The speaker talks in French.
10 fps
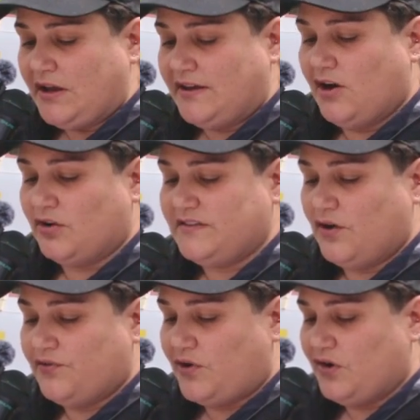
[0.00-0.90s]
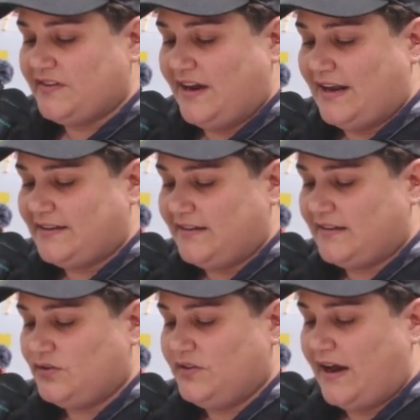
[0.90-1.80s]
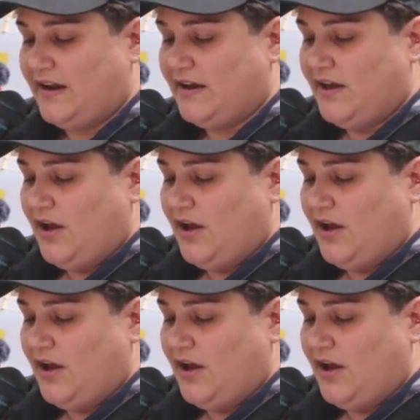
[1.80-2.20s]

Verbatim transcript: qui grandit en France et à l'international,